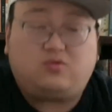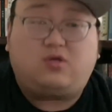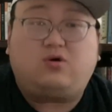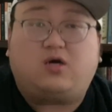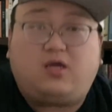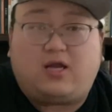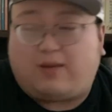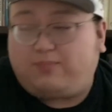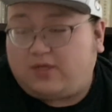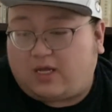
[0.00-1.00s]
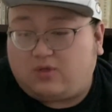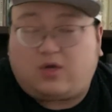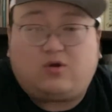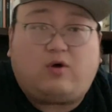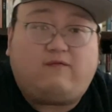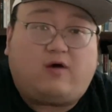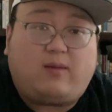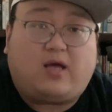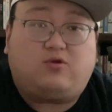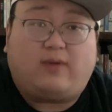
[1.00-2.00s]
这就可以了呀。B 站算是官方
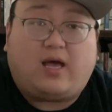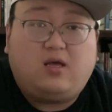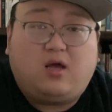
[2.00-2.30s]
吧，对吧？